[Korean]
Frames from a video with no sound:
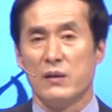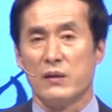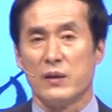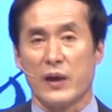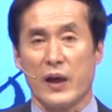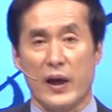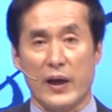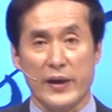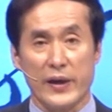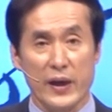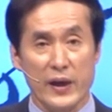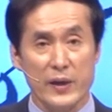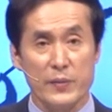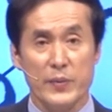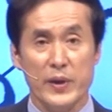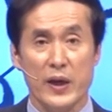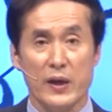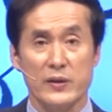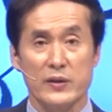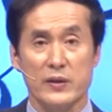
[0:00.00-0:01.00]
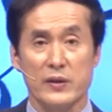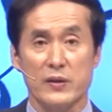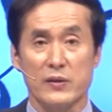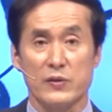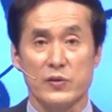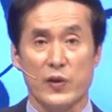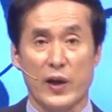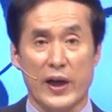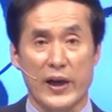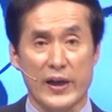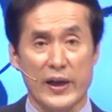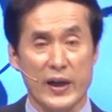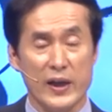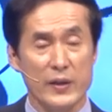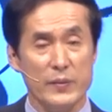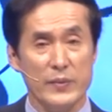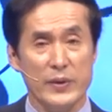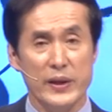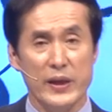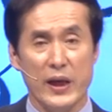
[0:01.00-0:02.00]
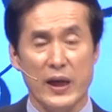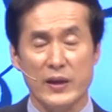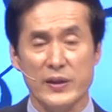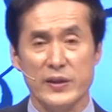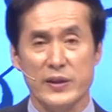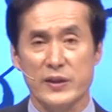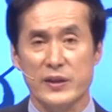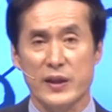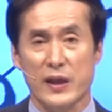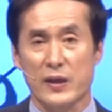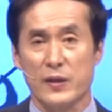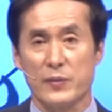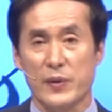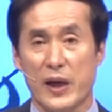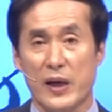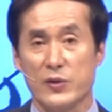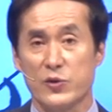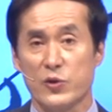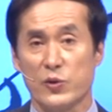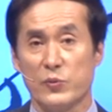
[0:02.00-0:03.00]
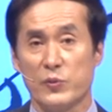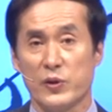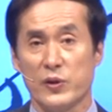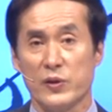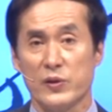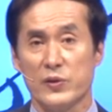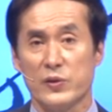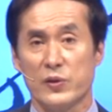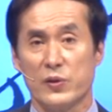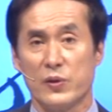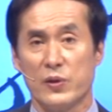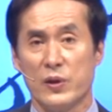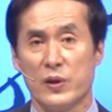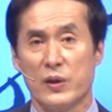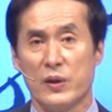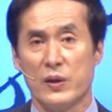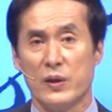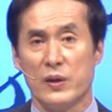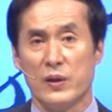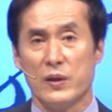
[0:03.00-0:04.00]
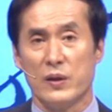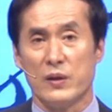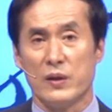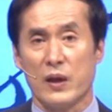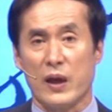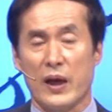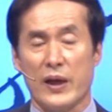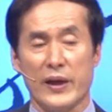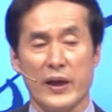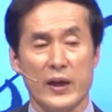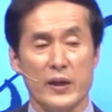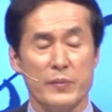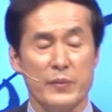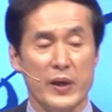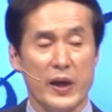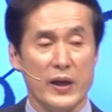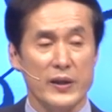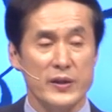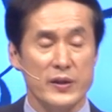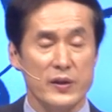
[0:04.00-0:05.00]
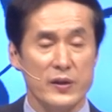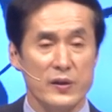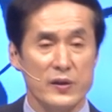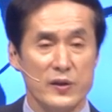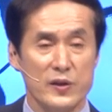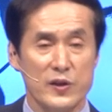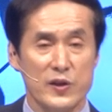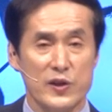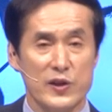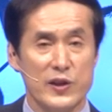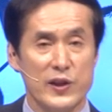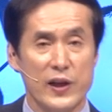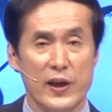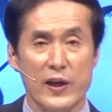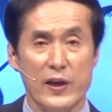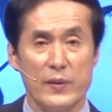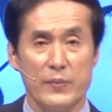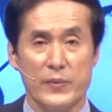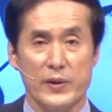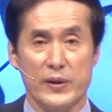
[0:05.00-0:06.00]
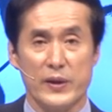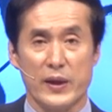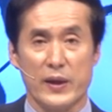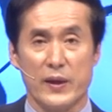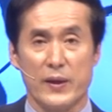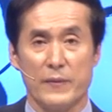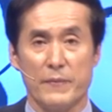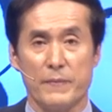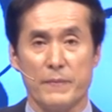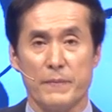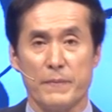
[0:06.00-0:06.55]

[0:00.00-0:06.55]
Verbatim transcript: 이게 하나님이 하시는 거죠. 하나님이 하시지 않으면 할 수 없는 거죠. 하나님이 하시는 것은 진리입니다.